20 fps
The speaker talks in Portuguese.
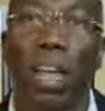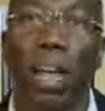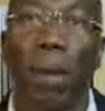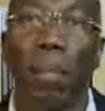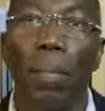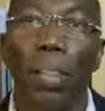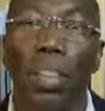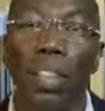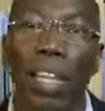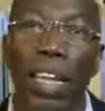A
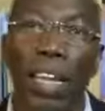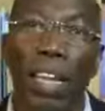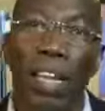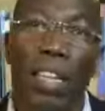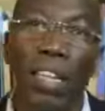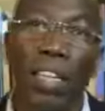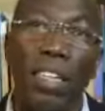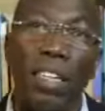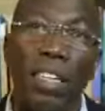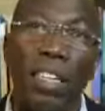mim tem
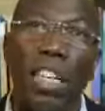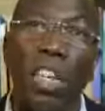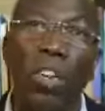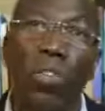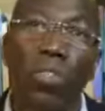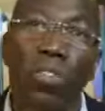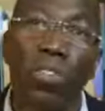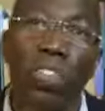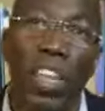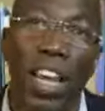que
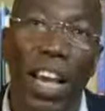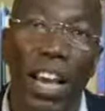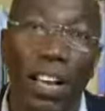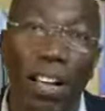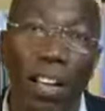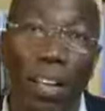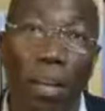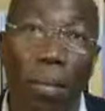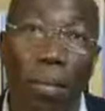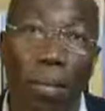
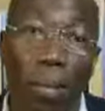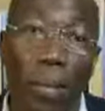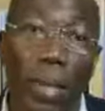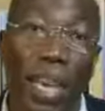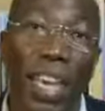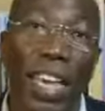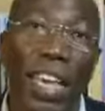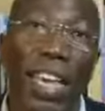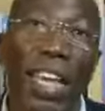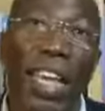denunciá-lo. Porque
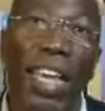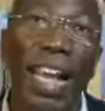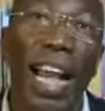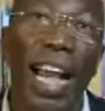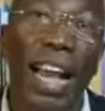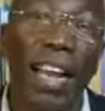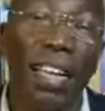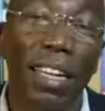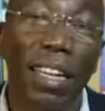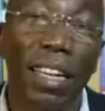é
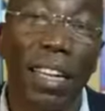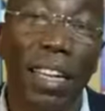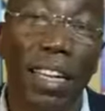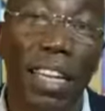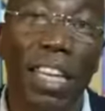ilegal